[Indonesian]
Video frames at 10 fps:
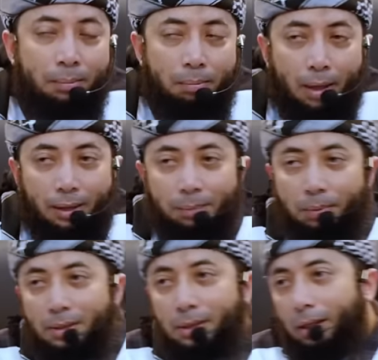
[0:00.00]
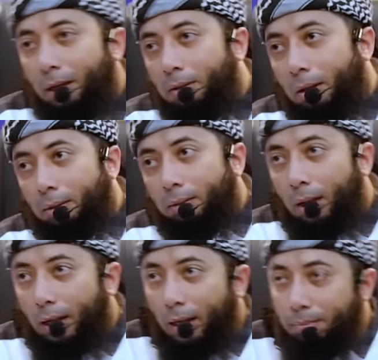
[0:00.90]
maka dipastikan
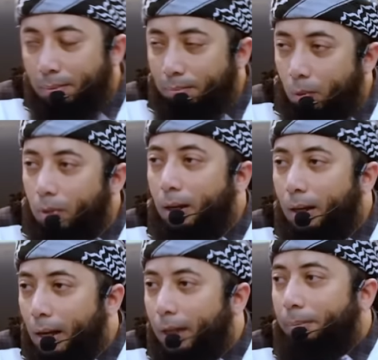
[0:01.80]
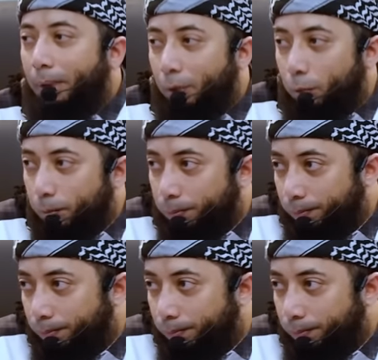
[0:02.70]
Allah akan membongkar aib itu.